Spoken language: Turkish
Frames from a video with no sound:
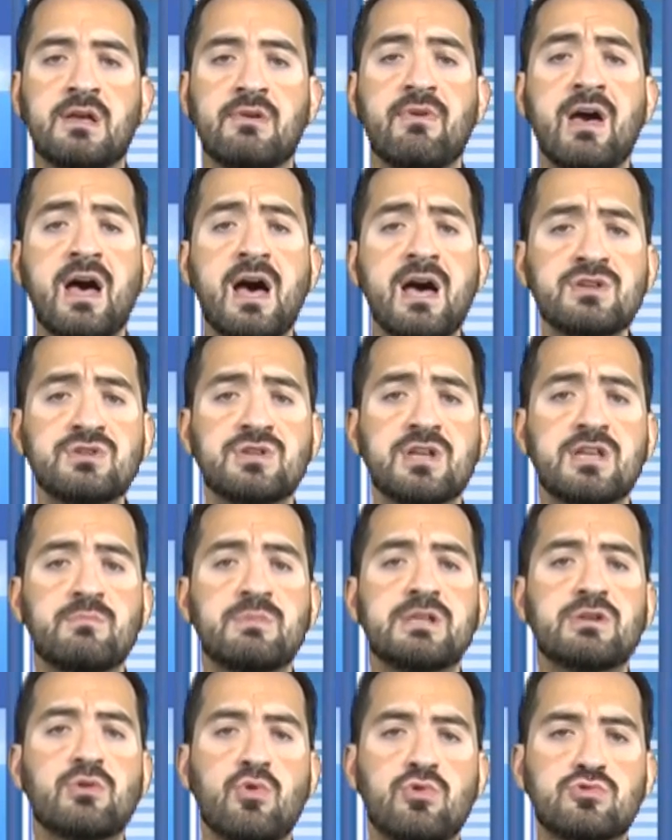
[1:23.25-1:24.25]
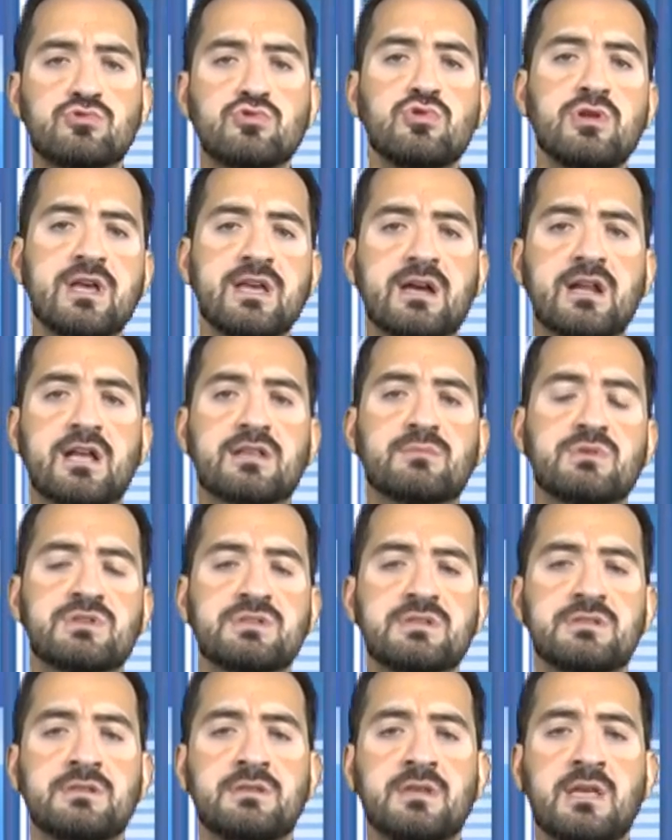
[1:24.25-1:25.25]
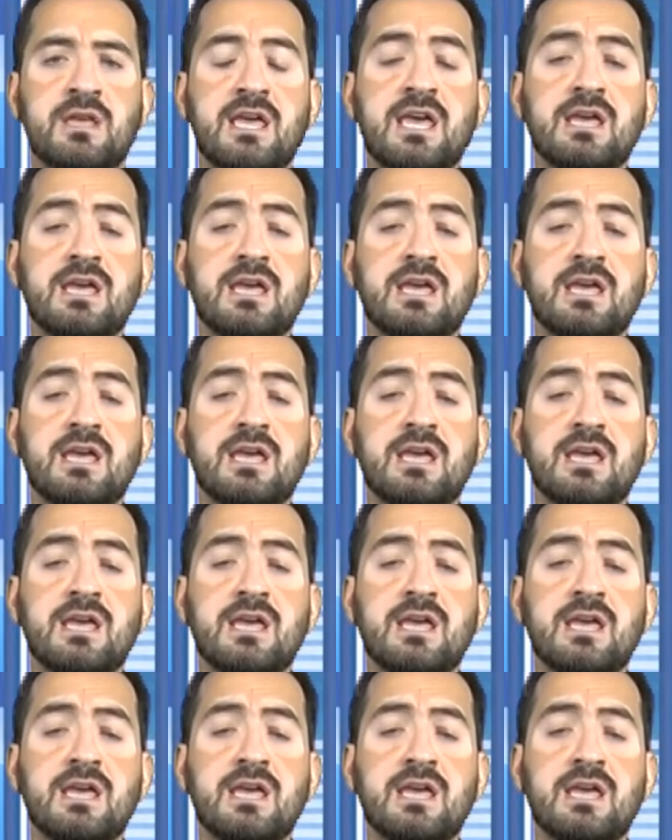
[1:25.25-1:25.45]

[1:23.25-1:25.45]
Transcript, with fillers: ve her şeyi bir ölçüyle yaratmasının